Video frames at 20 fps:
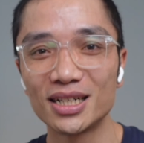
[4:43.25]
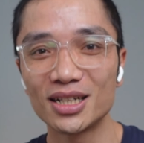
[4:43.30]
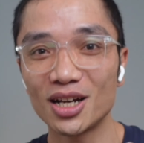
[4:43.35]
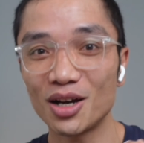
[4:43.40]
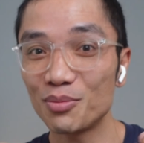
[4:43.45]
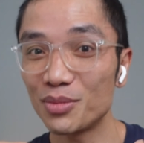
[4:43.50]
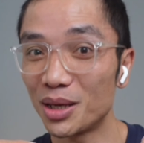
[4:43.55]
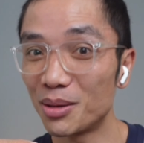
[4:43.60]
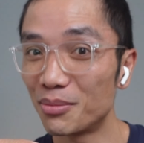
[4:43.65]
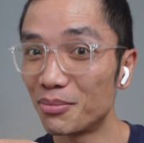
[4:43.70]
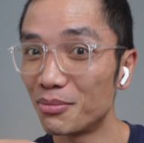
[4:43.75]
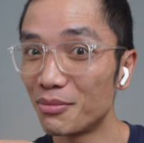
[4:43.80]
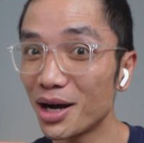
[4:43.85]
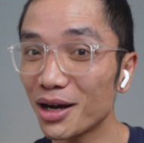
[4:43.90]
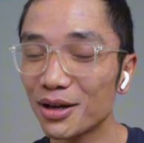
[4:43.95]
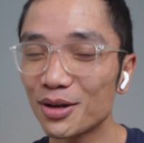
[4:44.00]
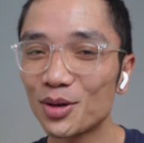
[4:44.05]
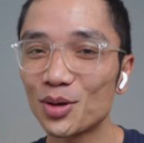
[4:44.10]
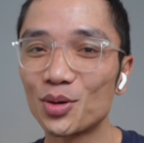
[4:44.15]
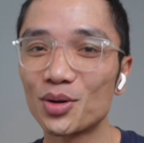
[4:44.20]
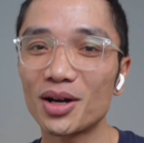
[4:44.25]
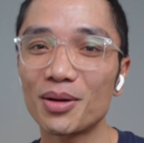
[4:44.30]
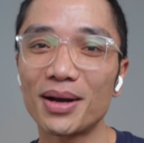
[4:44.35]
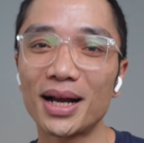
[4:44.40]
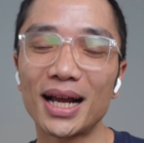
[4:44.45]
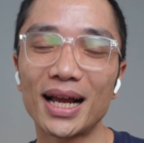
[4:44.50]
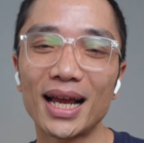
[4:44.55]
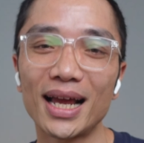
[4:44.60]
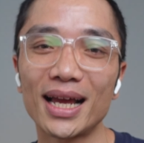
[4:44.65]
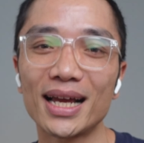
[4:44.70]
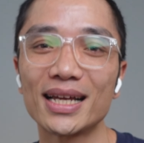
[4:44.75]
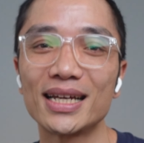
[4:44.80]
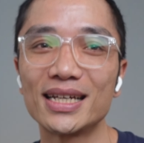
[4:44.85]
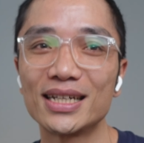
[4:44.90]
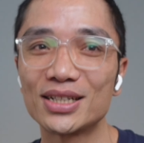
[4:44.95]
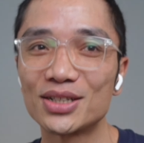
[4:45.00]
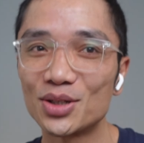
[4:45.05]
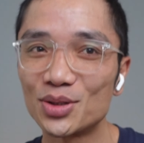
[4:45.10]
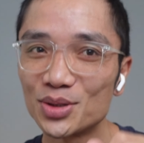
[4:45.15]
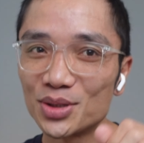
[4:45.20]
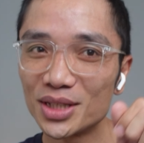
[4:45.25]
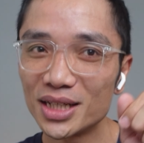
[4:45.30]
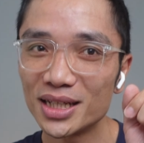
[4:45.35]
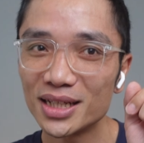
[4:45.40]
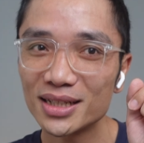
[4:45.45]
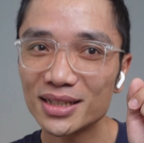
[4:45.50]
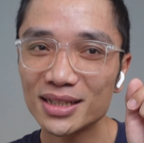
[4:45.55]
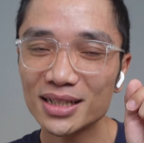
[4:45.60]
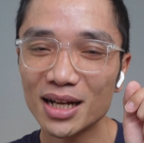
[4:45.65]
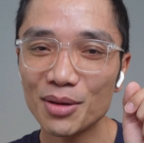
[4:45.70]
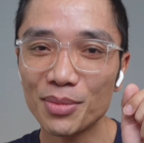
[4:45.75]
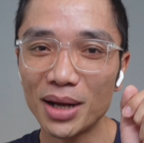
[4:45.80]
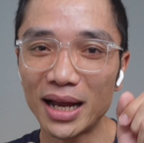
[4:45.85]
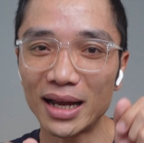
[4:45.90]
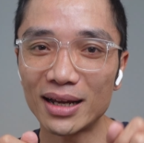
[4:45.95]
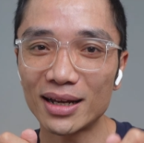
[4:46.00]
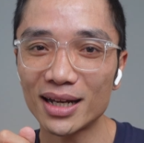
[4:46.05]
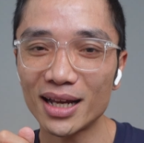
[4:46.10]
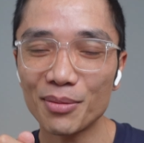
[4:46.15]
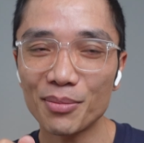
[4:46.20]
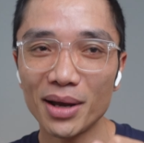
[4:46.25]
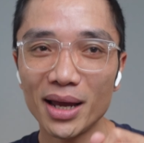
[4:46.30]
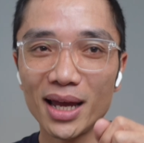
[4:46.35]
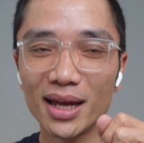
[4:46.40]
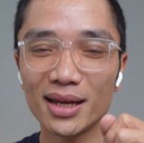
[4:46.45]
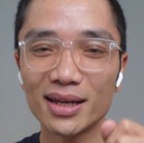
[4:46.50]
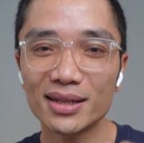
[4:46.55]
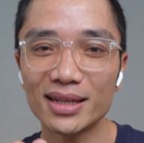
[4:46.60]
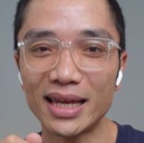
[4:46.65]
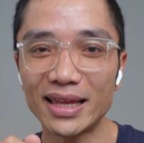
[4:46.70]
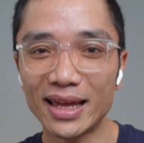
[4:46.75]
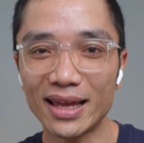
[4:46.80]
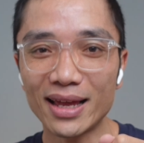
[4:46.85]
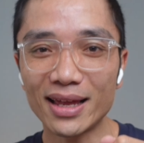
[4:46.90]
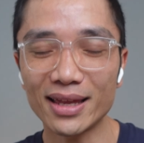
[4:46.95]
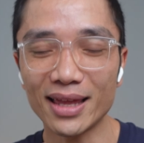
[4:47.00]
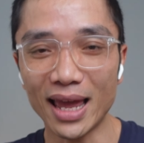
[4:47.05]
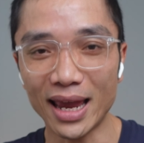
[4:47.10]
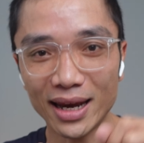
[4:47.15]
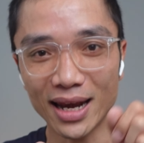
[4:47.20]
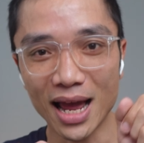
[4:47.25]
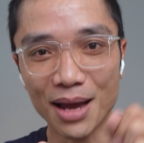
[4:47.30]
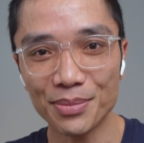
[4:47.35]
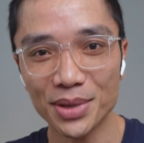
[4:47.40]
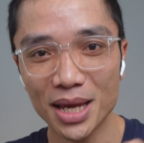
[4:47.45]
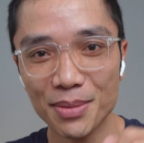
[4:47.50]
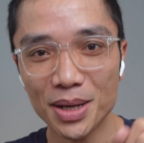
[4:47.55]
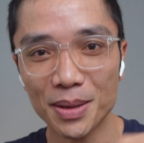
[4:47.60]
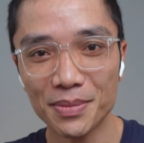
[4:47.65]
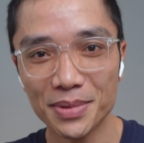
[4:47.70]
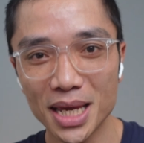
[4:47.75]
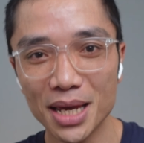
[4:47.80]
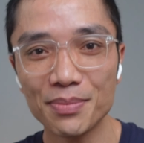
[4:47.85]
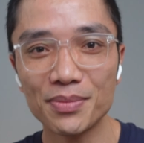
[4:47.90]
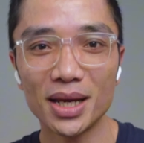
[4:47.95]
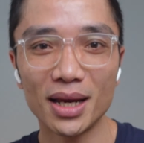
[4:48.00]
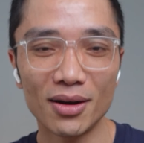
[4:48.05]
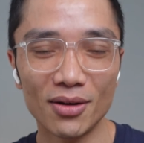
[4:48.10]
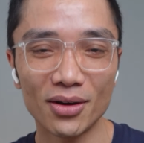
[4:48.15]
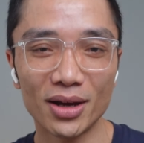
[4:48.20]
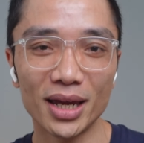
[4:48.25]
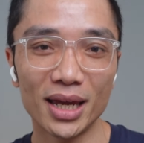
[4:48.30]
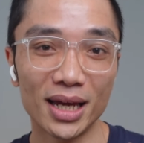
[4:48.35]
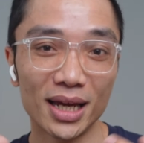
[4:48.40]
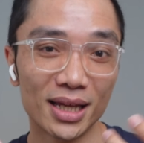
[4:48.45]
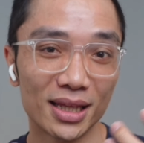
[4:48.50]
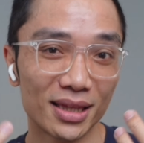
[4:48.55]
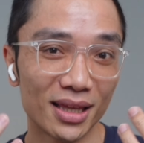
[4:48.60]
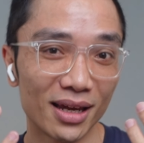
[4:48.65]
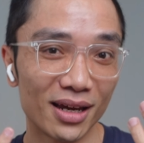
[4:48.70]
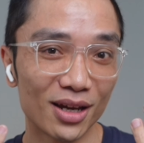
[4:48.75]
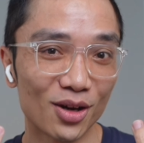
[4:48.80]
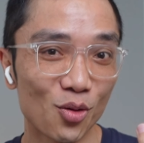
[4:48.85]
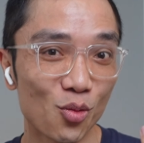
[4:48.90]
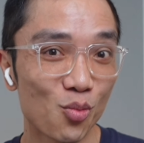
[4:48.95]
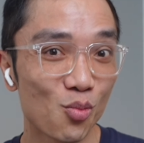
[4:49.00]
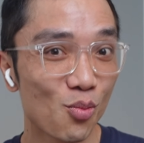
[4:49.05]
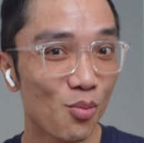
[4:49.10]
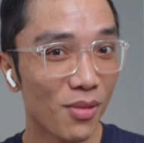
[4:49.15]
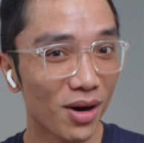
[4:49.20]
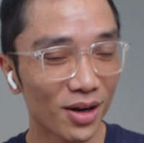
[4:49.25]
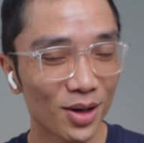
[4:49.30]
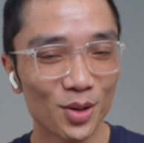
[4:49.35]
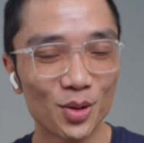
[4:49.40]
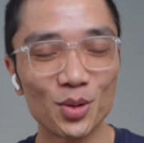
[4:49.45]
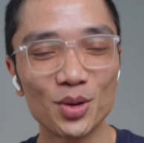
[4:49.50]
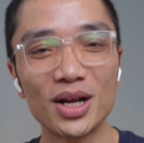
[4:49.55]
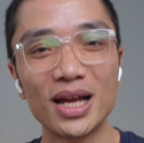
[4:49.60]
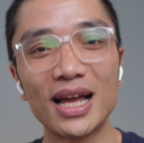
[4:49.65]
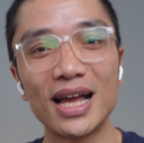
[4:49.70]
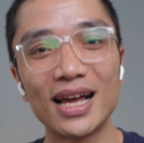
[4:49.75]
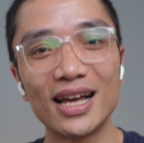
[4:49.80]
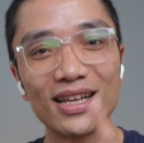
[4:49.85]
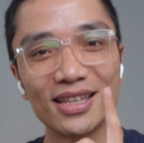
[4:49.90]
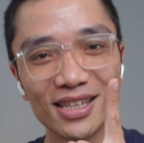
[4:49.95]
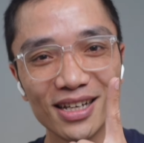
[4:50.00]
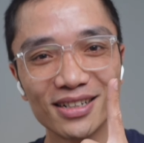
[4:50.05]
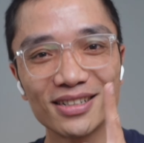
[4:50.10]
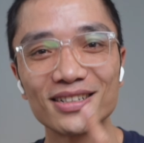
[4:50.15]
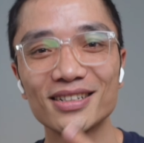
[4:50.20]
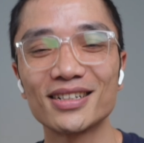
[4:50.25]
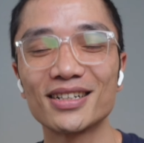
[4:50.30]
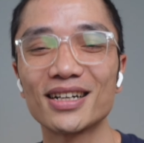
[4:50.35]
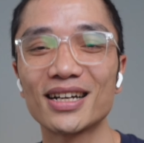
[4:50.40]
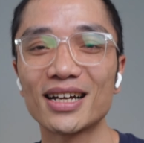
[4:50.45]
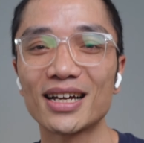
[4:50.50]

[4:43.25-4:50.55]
nó bị mất luôn các bạn ha rồi tiếng các bạn các bé chạy chạy chạy, chạy đạp dép đạp dép này nọ kia thì cũng mất luôn nhưng